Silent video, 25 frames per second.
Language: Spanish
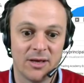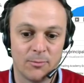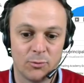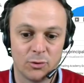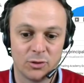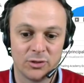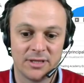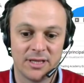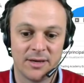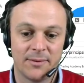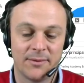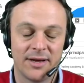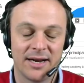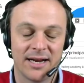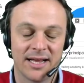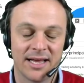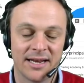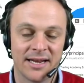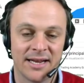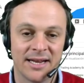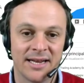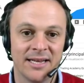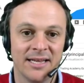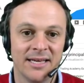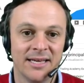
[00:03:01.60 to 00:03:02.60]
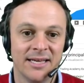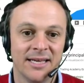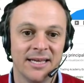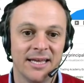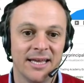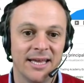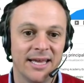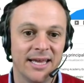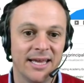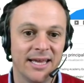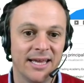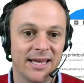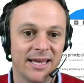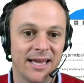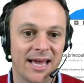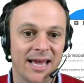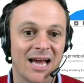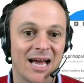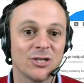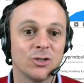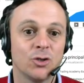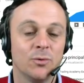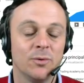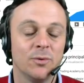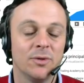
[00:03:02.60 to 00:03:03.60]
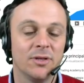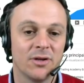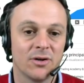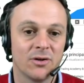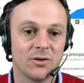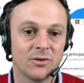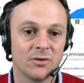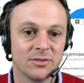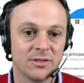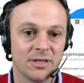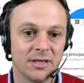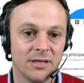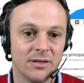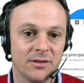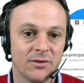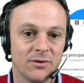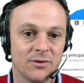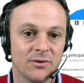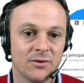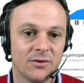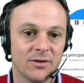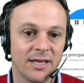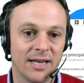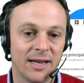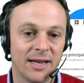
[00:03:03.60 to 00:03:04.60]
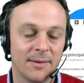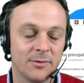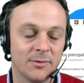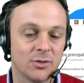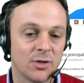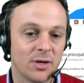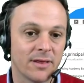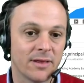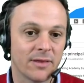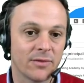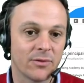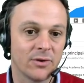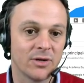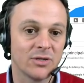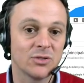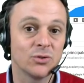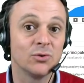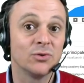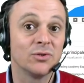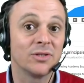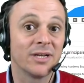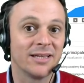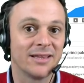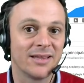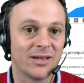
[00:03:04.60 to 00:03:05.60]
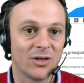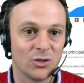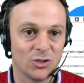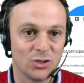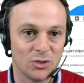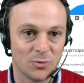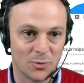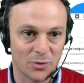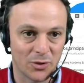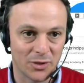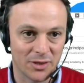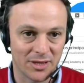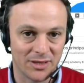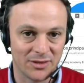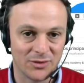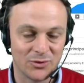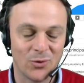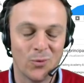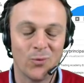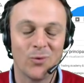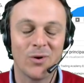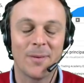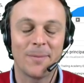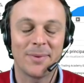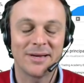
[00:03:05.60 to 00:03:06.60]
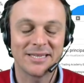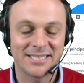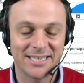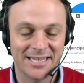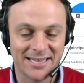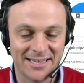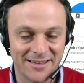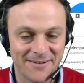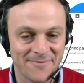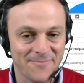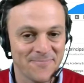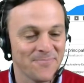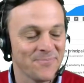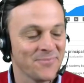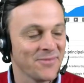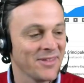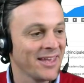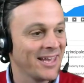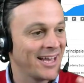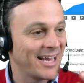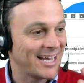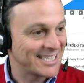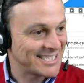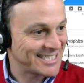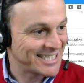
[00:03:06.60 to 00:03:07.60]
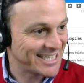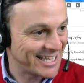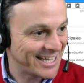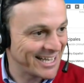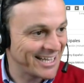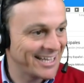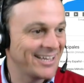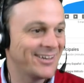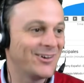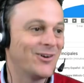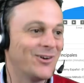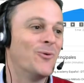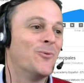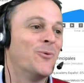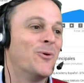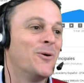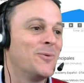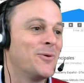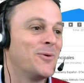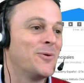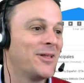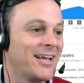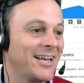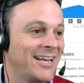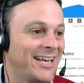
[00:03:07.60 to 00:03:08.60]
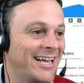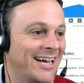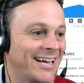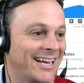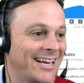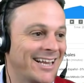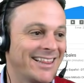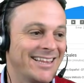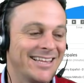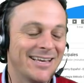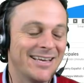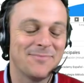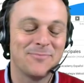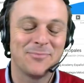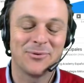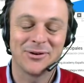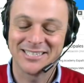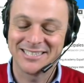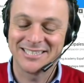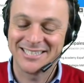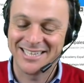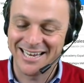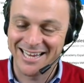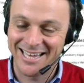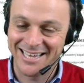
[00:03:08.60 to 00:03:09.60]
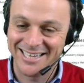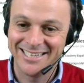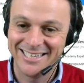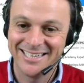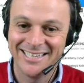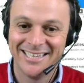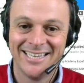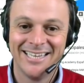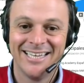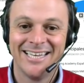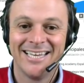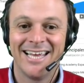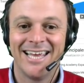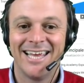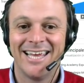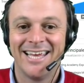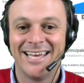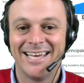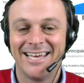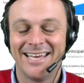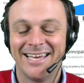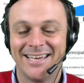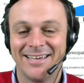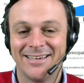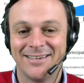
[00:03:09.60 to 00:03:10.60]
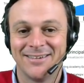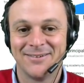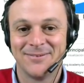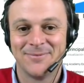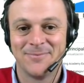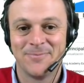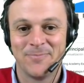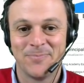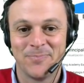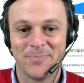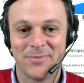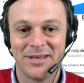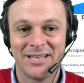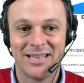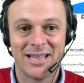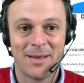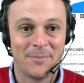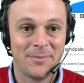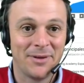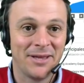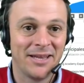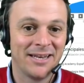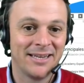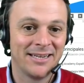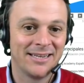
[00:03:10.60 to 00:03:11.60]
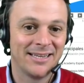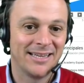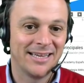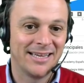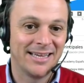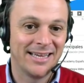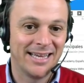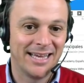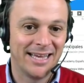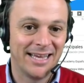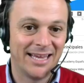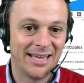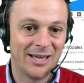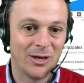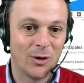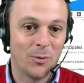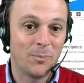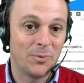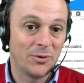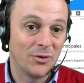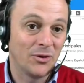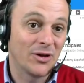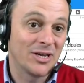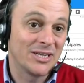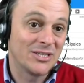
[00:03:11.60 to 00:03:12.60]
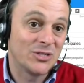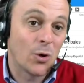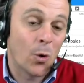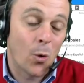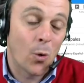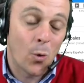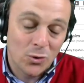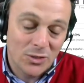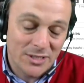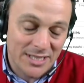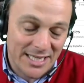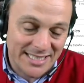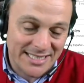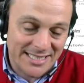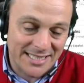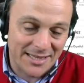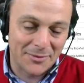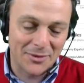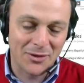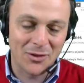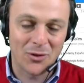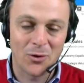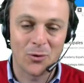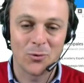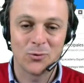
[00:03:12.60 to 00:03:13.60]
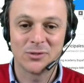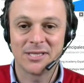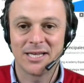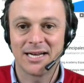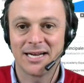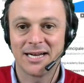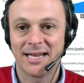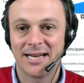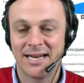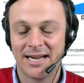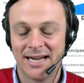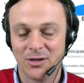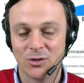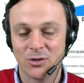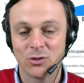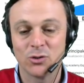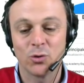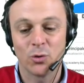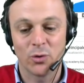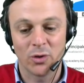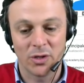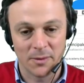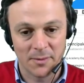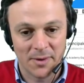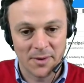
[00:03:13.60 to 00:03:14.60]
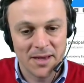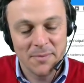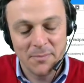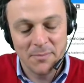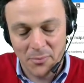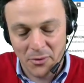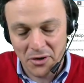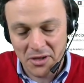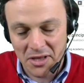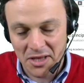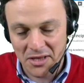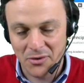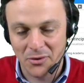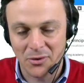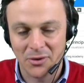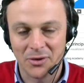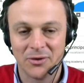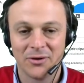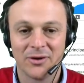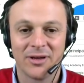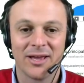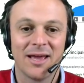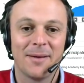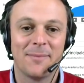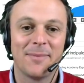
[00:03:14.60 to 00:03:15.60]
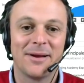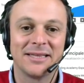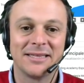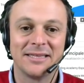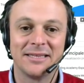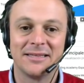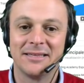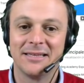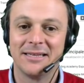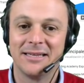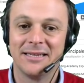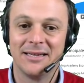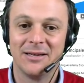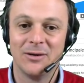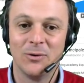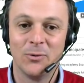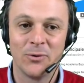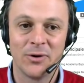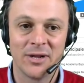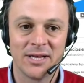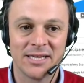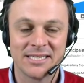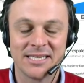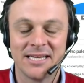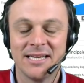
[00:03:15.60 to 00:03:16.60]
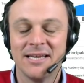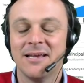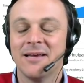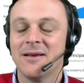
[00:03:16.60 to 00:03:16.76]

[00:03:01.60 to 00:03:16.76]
aportaba al canal, eh, ha subido el contenido eh, la visualización es un 38%, una pasada. Así que os vuelvo a dar las gracias por estar ahí. Eh, y también os pido que si os gusta este vídeo, os gusta el canal, que os suscribáis, porque yo creo que a partir del lunes